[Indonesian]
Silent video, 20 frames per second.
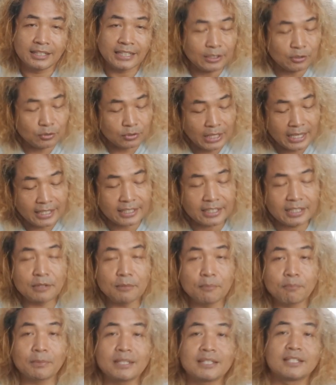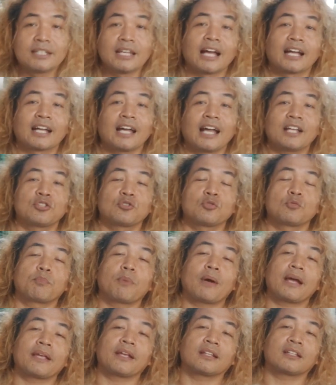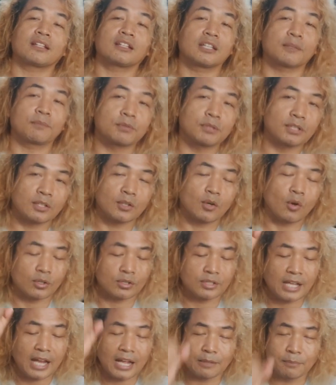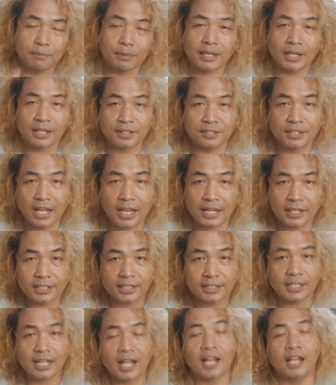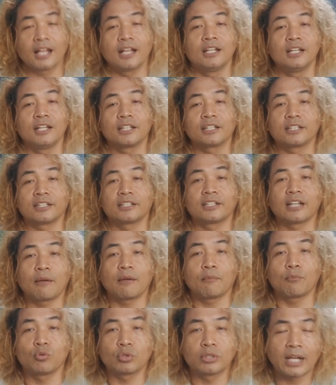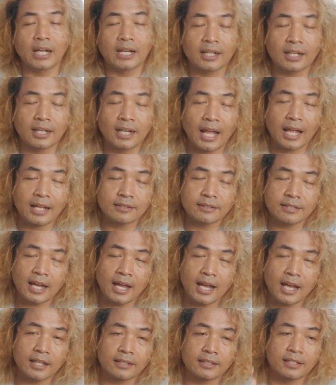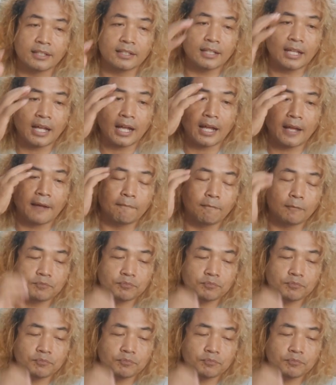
Yaitu tadi menjaga supaya tetap strong saat bekerja kita tidak mudah lelah, saat kita